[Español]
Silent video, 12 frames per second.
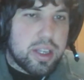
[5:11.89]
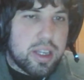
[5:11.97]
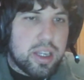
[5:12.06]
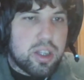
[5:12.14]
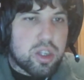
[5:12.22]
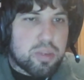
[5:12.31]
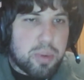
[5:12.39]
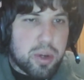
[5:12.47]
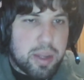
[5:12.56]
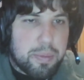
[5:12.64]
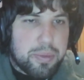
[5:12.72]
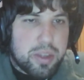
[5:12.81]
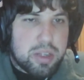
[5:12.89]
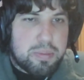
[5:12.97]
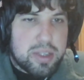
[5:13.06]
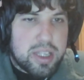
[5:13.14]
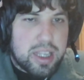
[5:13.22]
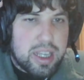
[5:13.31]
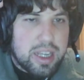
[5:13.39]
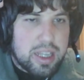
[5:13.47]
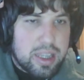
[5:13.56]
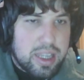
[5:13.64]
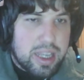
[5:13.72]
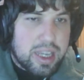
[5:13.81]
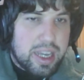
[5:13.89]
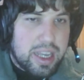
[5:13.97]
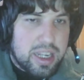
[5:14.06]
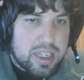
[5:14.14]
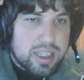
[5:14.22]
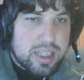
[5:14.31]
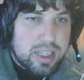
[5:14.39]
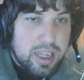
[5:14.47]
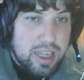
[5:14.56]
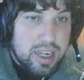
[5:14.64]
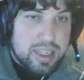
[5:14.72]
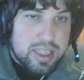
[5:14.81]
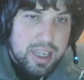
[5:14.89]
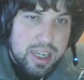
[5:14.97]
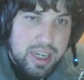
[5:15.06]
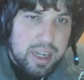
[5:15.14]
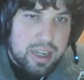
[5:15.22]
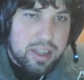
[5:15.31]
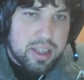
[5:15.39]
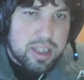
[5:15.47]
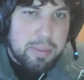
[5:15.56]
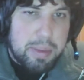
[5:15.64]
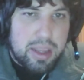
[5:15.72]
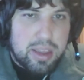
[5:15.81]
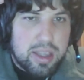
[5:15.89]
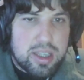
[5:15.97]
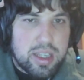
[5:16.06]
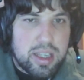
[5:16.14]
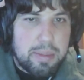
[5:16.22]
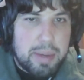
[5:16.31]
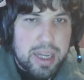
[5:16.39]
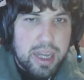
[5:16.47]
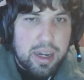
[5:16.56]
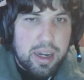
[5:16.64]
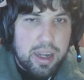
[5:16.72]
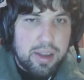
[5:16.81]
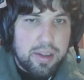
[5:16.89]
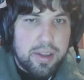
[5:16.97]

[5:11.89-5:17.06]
Y nos pone, después de, que Eres, esquigal desapareciese de Macarna,